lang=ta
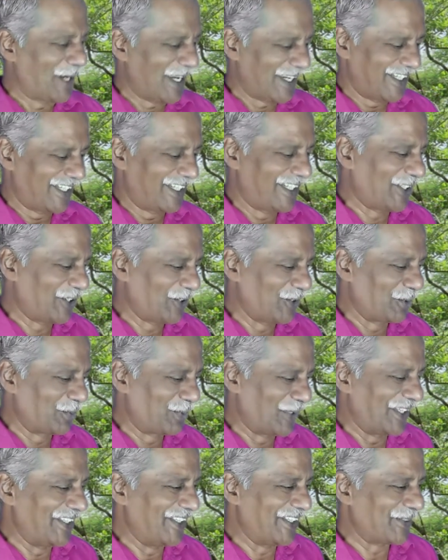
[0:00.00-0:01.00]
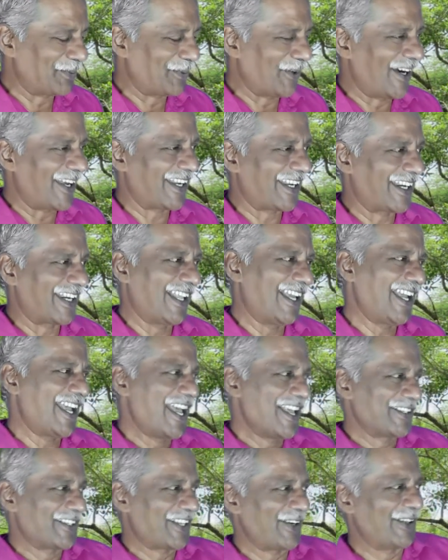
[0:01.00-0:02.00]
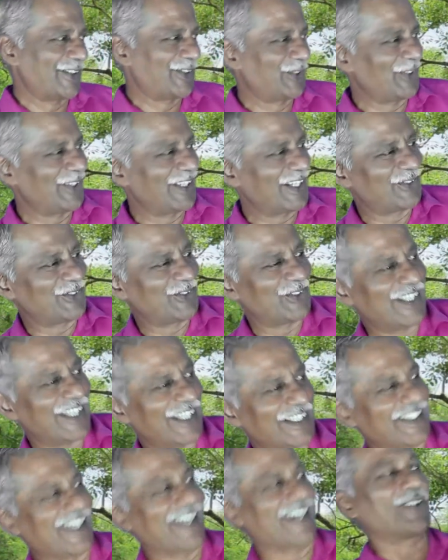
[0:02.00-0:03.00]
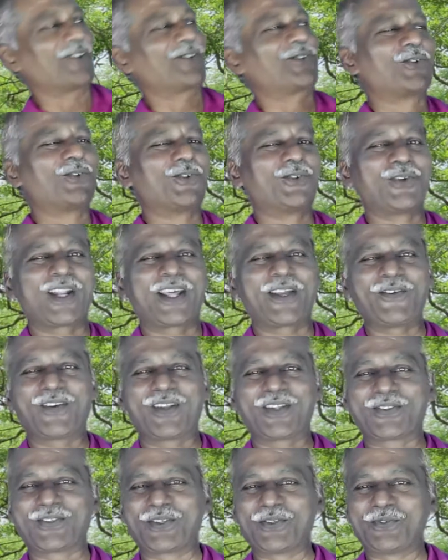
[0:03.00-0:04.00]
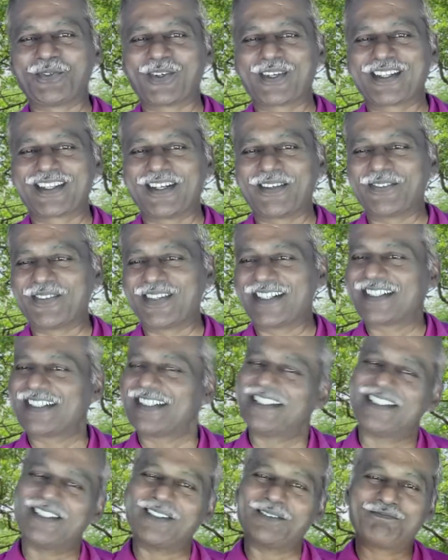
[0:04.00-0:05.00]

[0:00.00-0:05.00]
அங்கே இருக்கிற ஒரு பெரிய பாறைகளை தன்னுடைய தூதிகள் தூக்கி எந்த யானை தூ உலகில் தூக்கி போடுது அப்படின்ட்டு